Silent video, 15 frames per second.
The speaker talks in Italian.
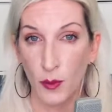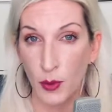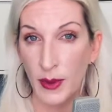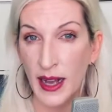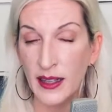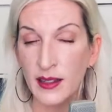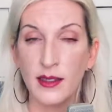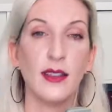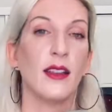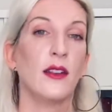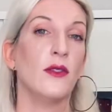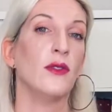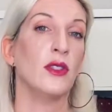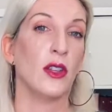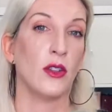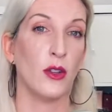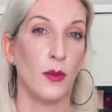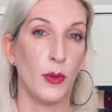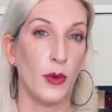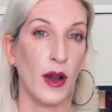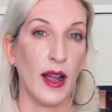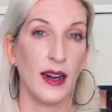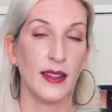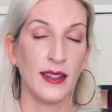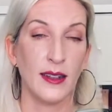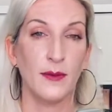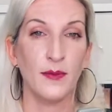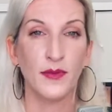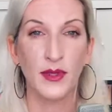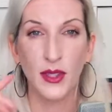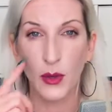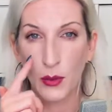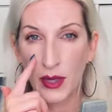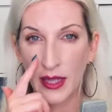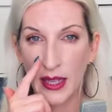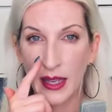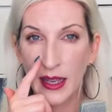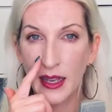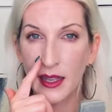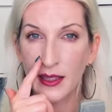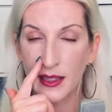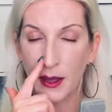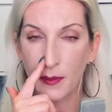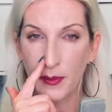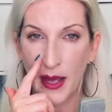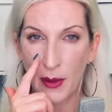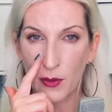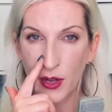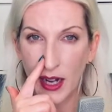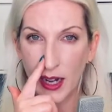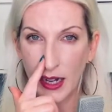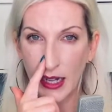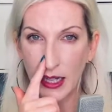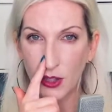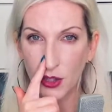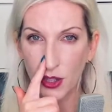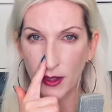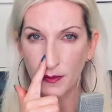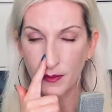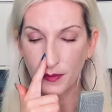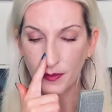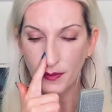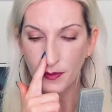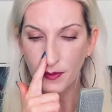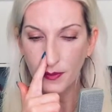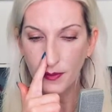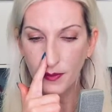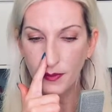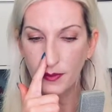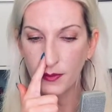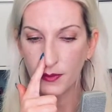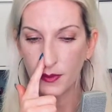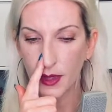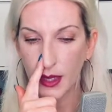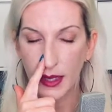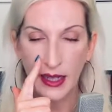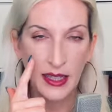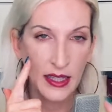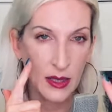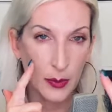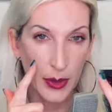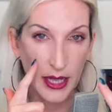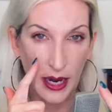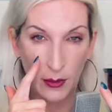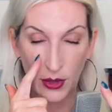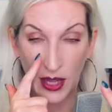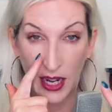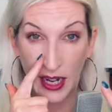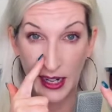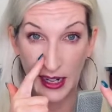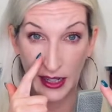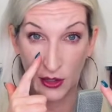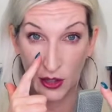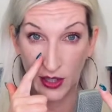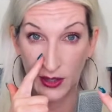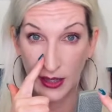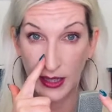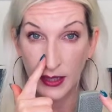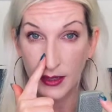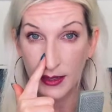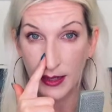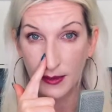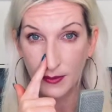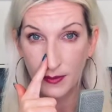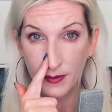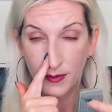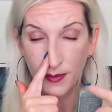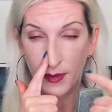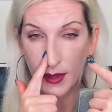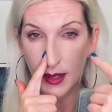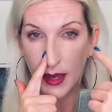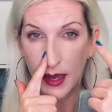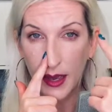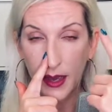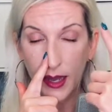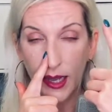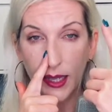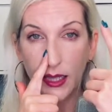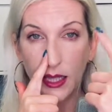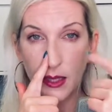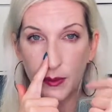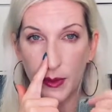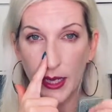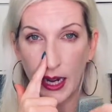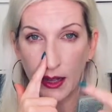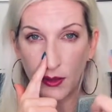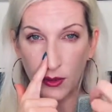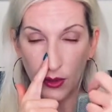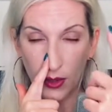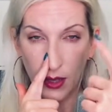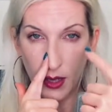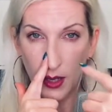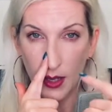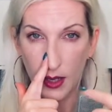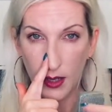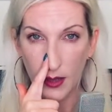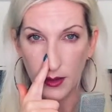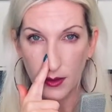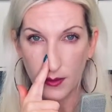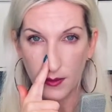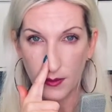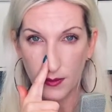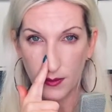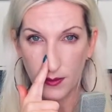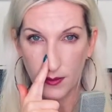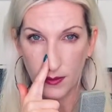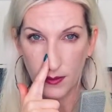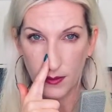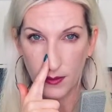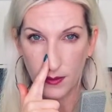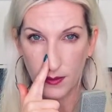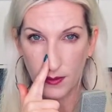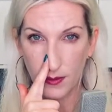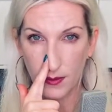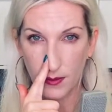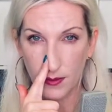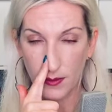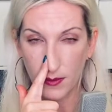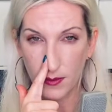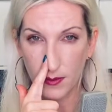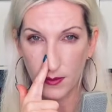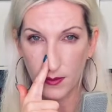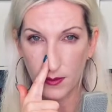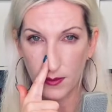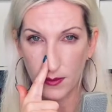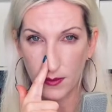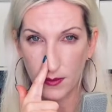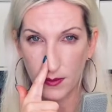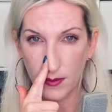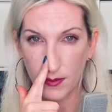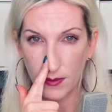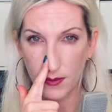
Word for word: bassa e che non sia troppo alta. Quindi tappiamo la narice, inspiriamo dalla narice stessa ed espirando. Mm.